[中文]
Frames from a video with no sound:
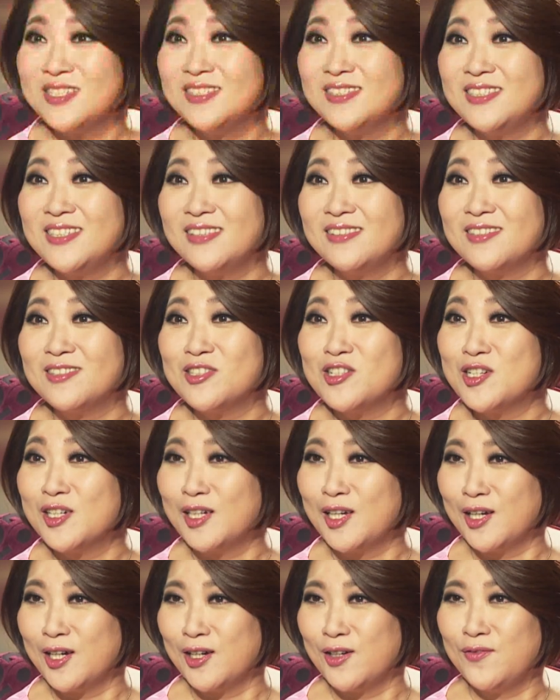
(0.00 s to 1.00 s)
世界的
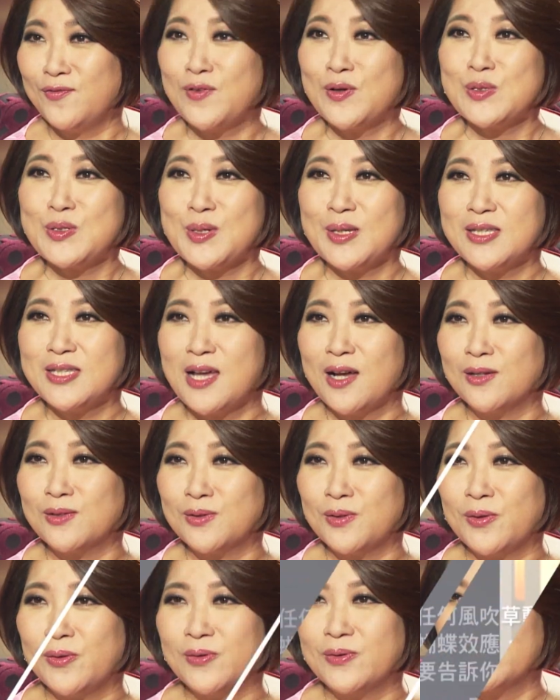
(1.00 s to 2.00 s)
任何风吹草
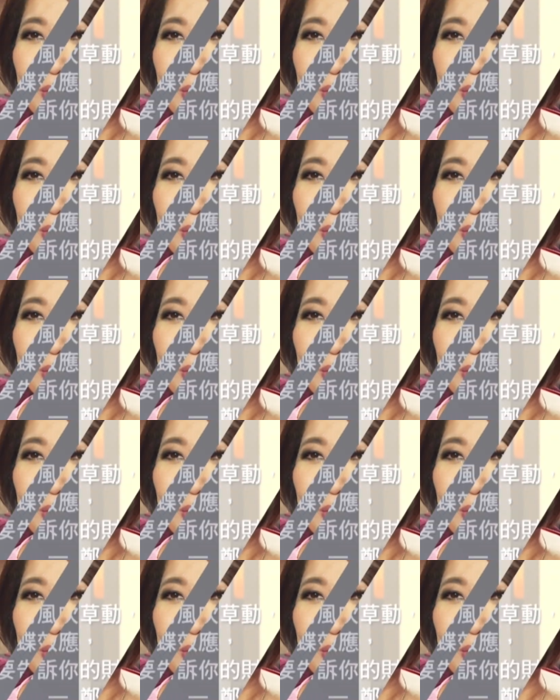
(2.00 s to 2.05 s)
动